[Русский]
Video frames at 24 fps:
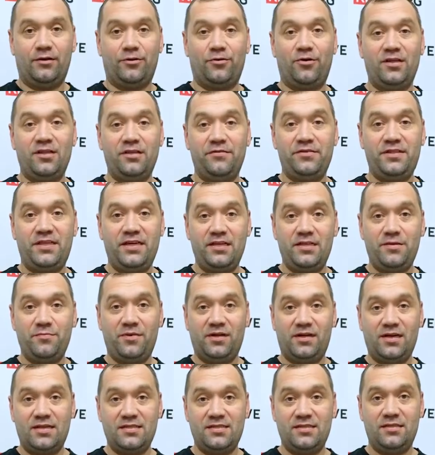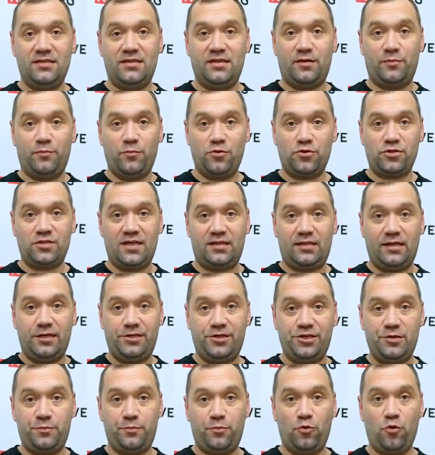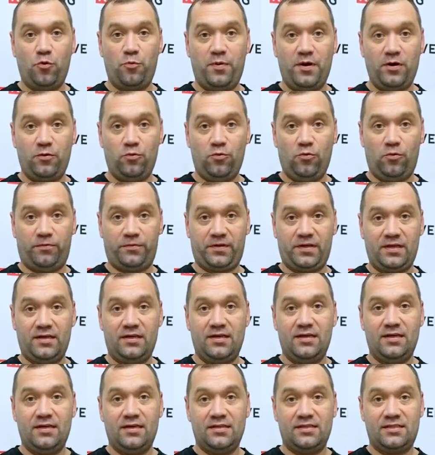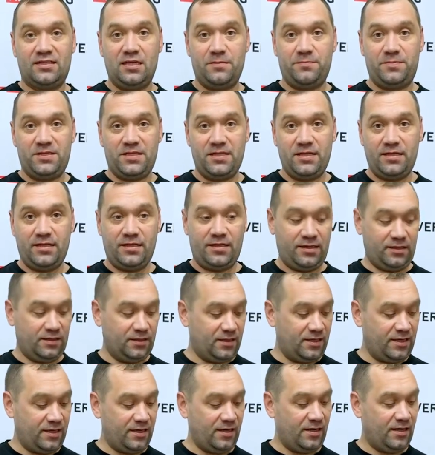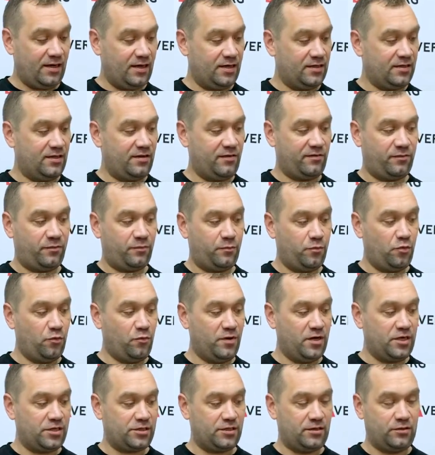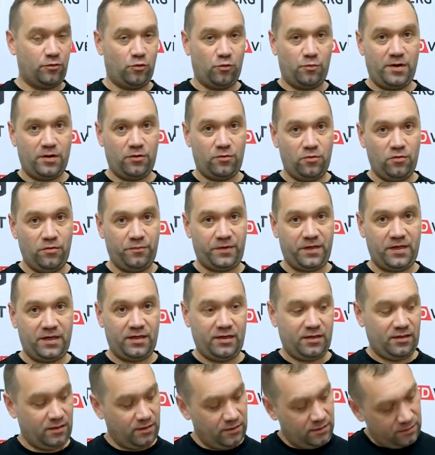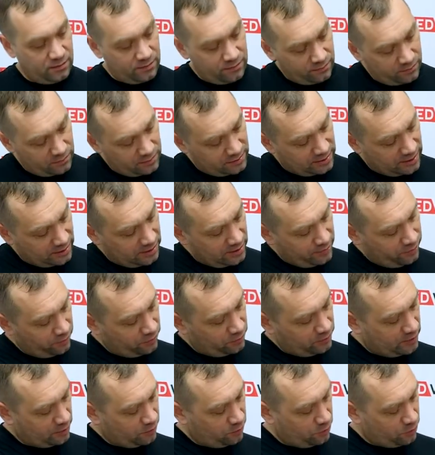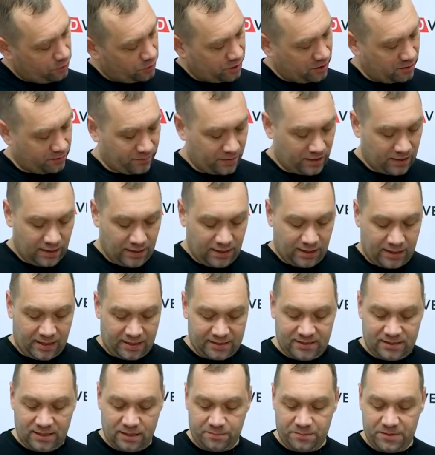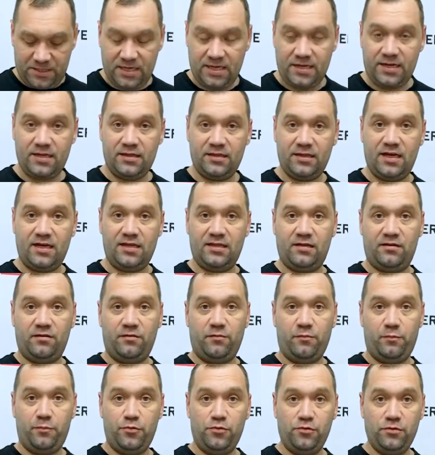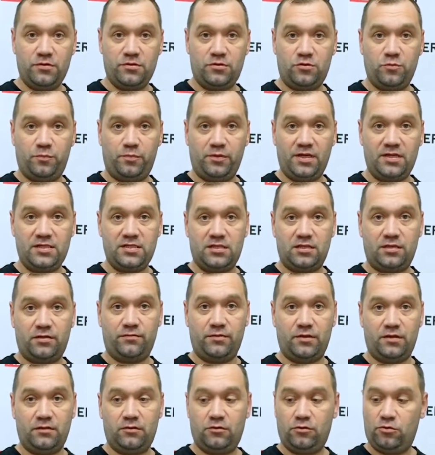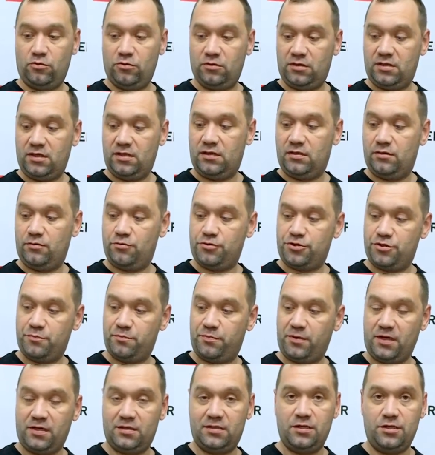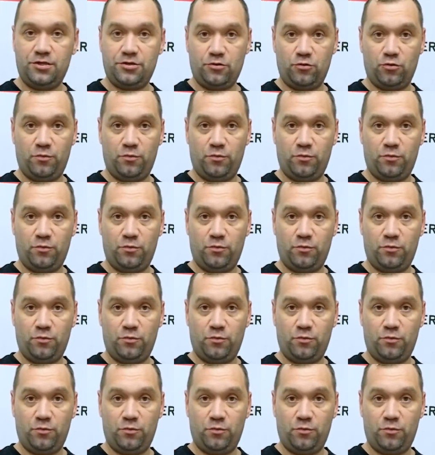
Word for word: Ну а на витрине магазина их можно отличить по упаковке. Цепь серии NT она в бумажной упаковке с таким вот окошком. А цепь серии Nano полностью пластиковой, тонкой и очень практичной